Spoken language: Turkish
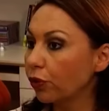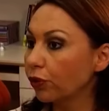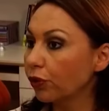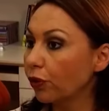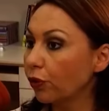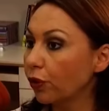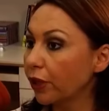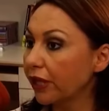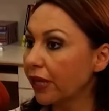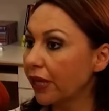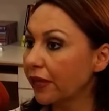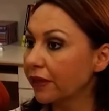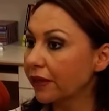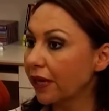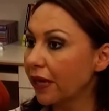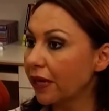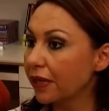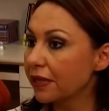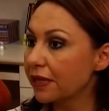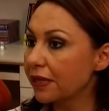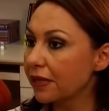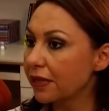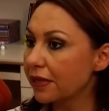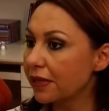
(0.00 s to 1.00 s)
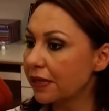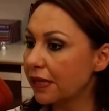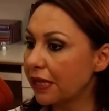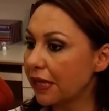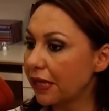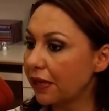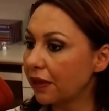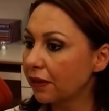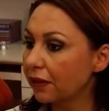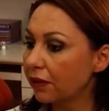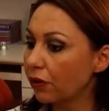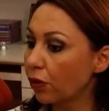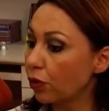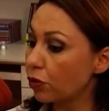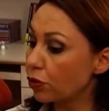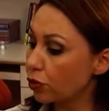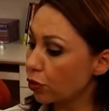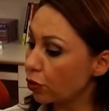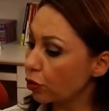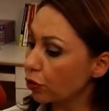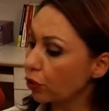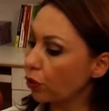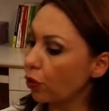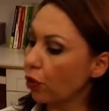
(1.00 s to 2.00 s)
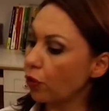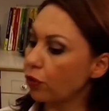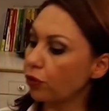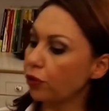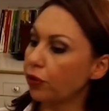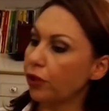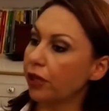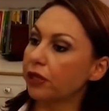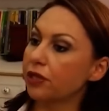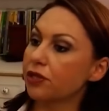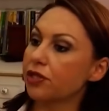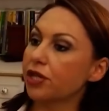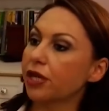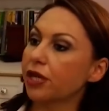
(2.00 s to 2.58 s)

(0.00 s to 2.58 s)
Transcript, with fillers: o konuda o kadar da haksız değil. Özgün'ün gönlünü